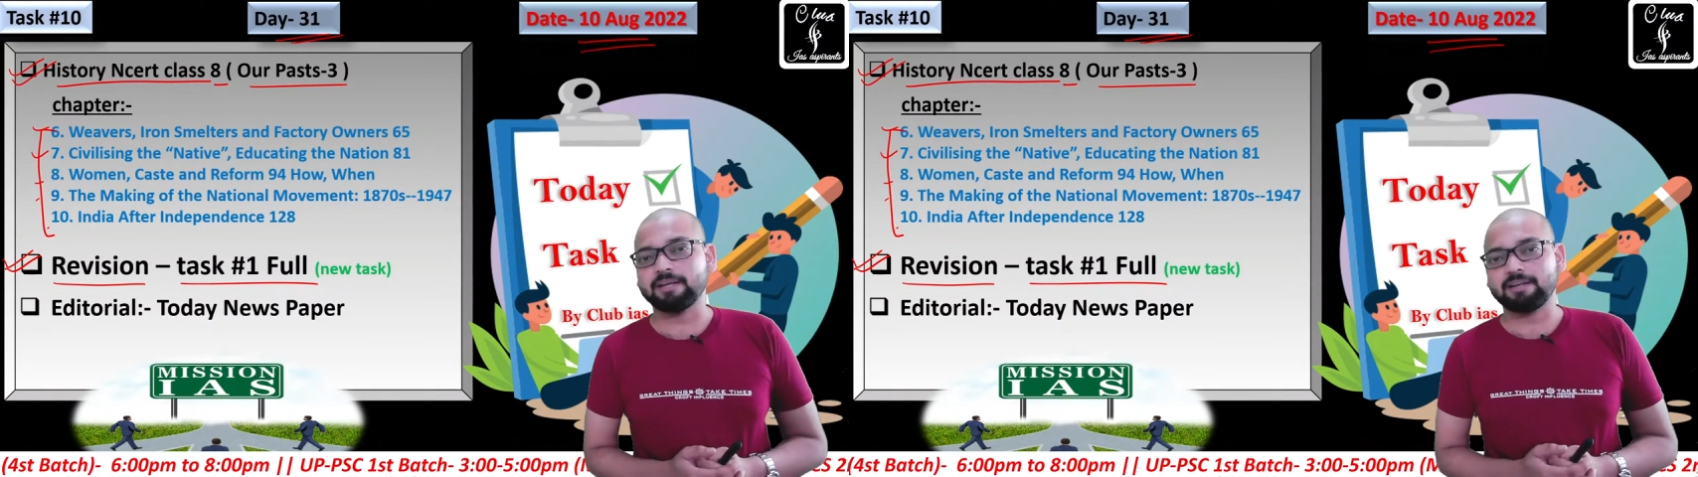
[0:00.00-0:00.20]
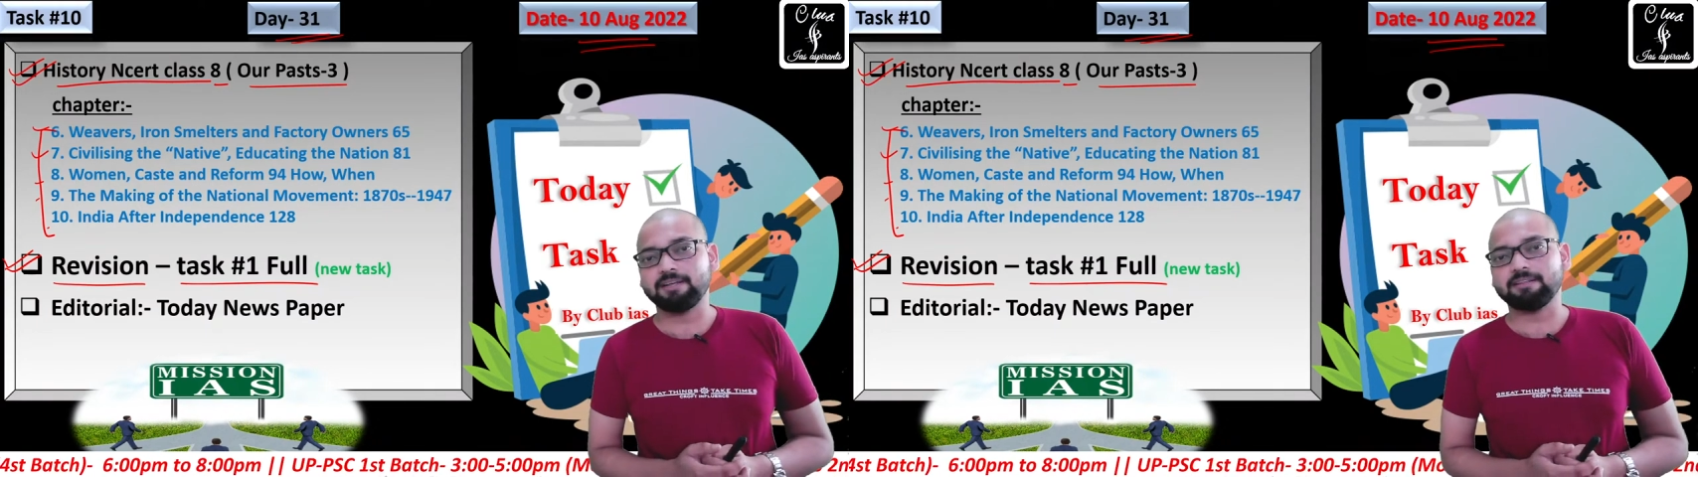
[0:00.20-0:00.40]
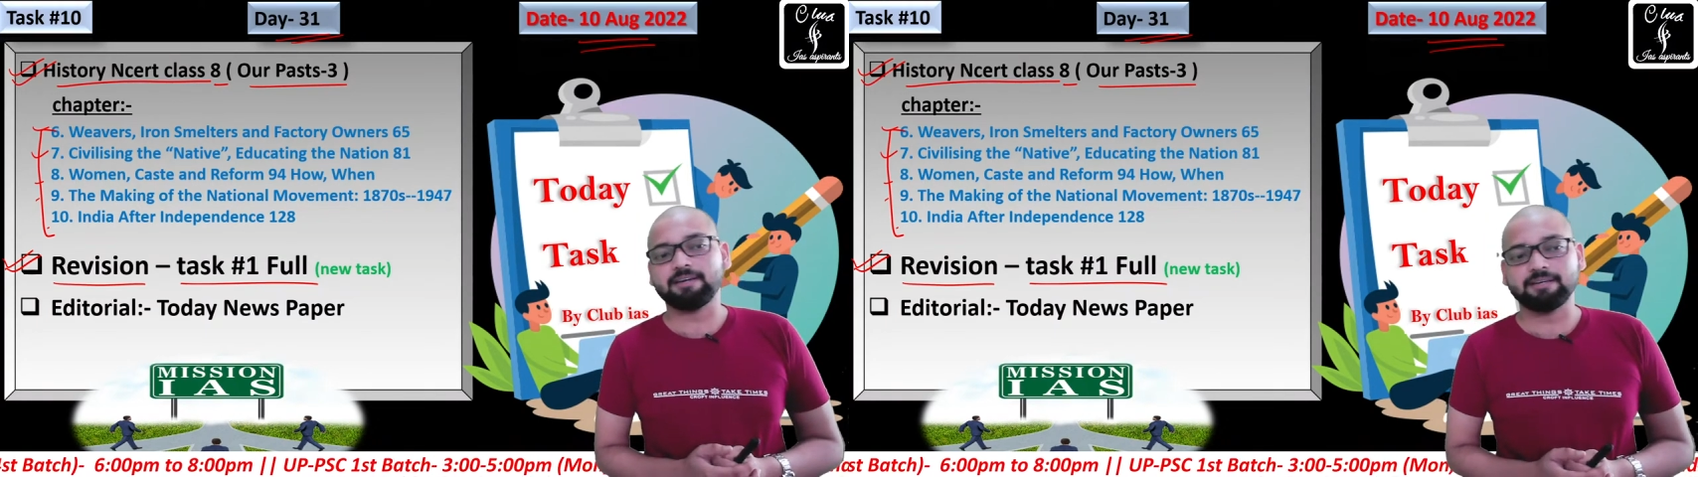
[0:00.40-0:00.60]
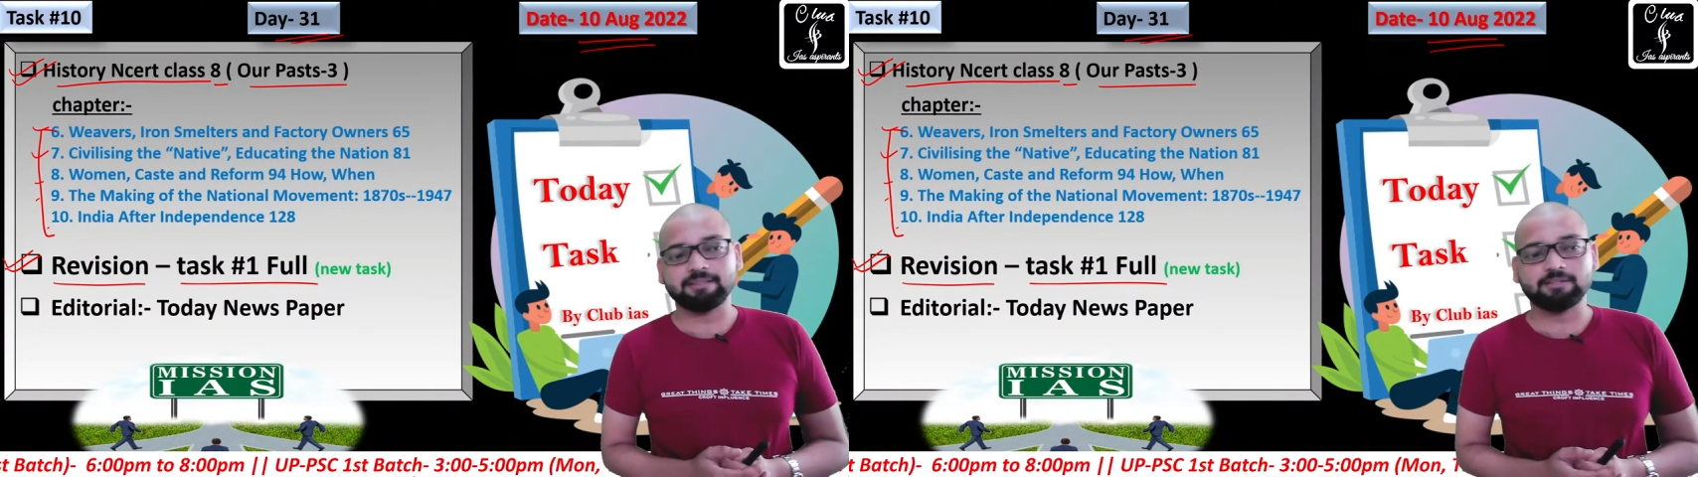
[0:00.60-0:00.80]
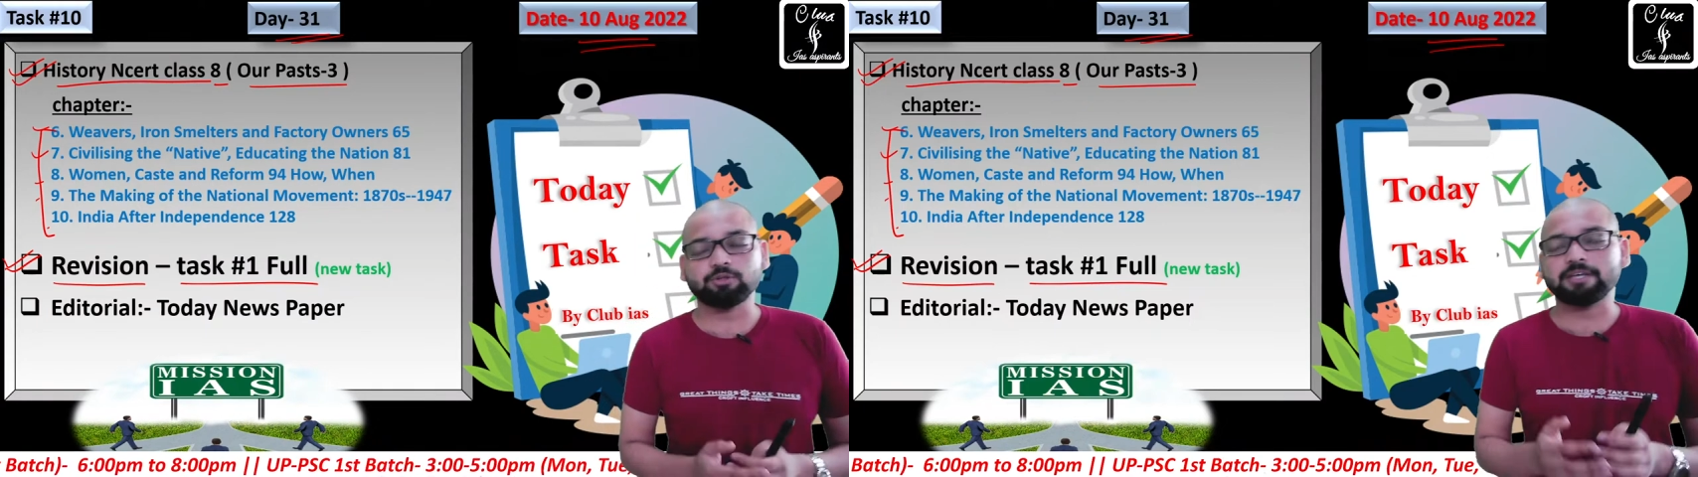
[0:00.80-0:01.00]
के लिए दी गई
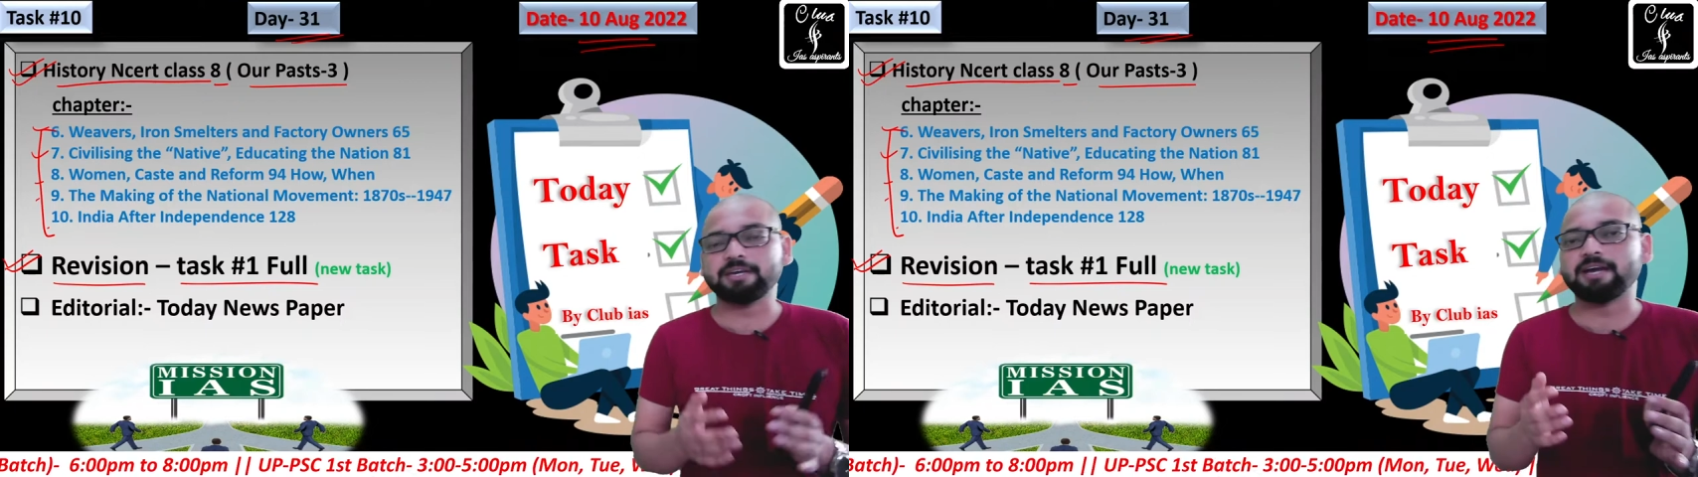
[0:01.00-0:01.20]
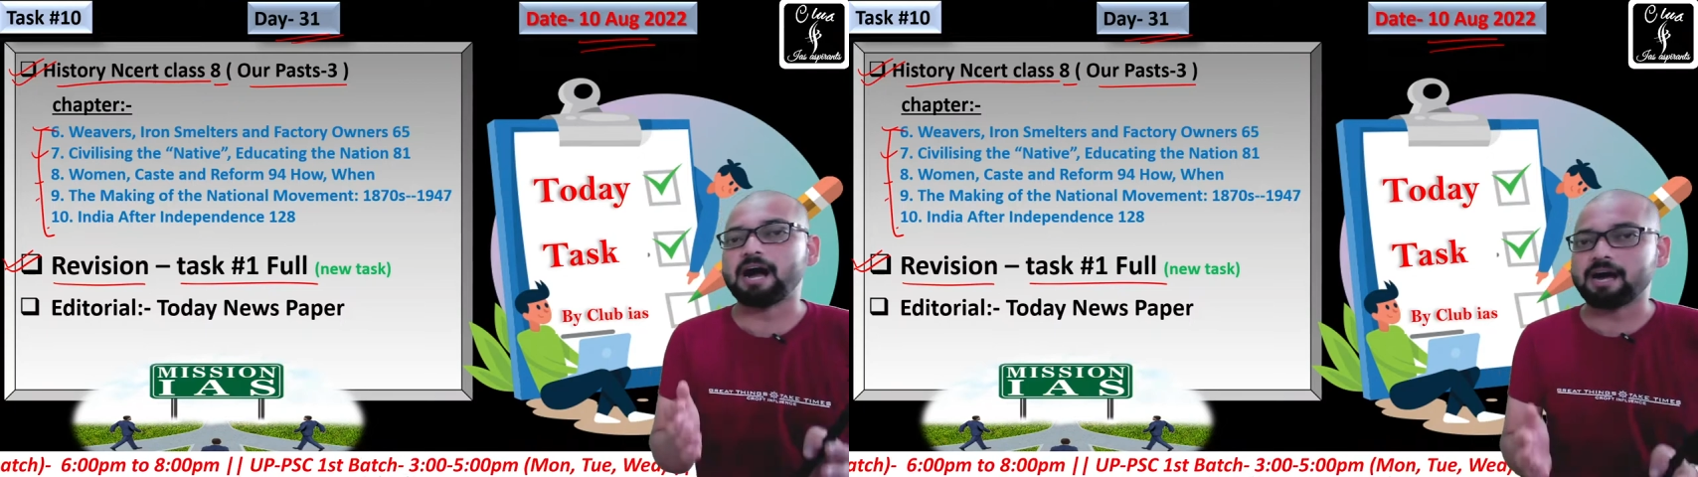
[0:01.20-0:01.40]
थी तो देखिए